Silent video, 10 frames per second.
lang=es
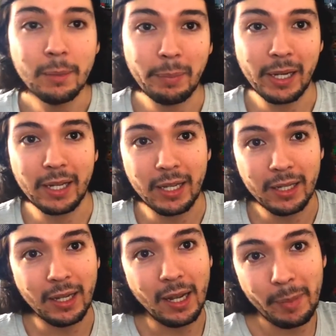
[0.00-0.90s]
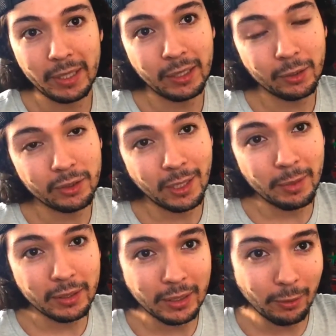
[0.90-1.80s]
para que apretando
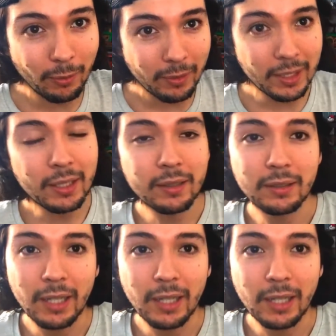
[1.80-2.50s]
solamente un clic